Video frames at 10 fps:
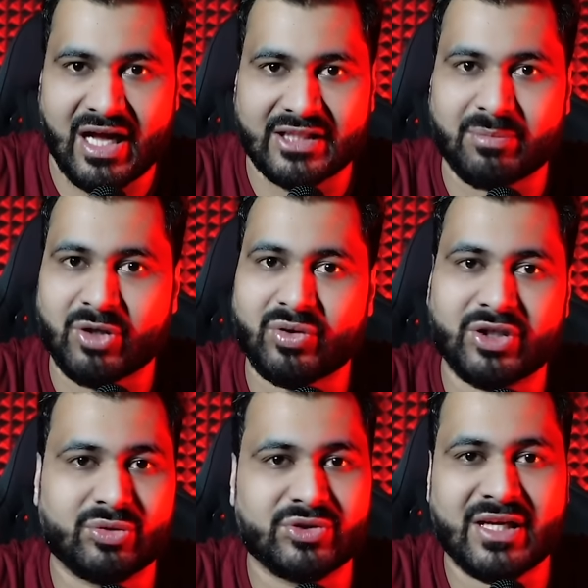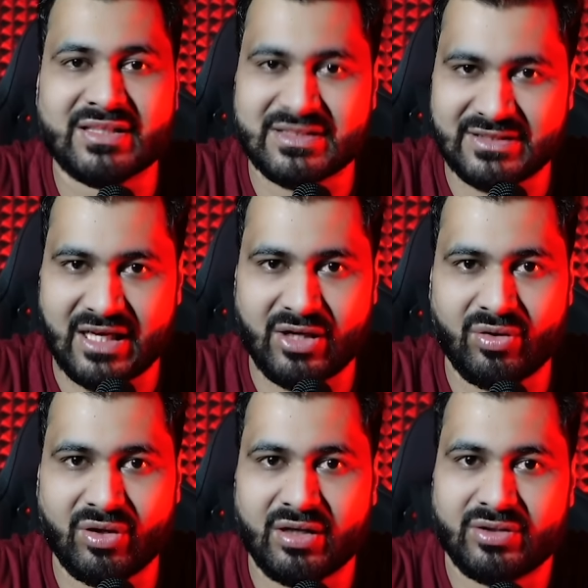आत्मा को कि तुझे यहाँ से जाना
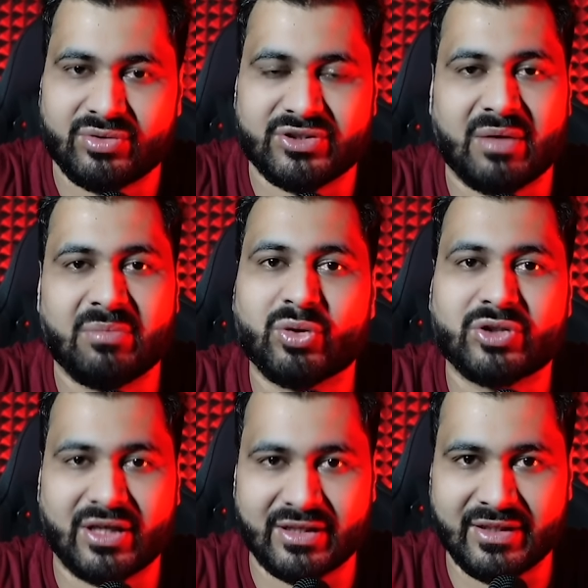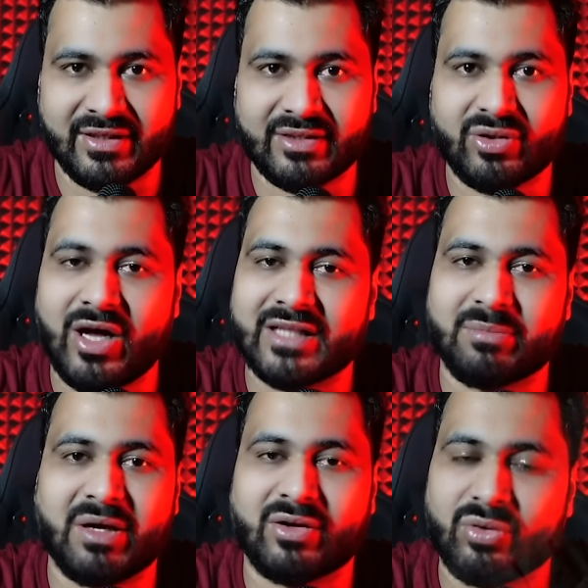होगा तुझे हम मुक्त कर देंगे तो आत्मा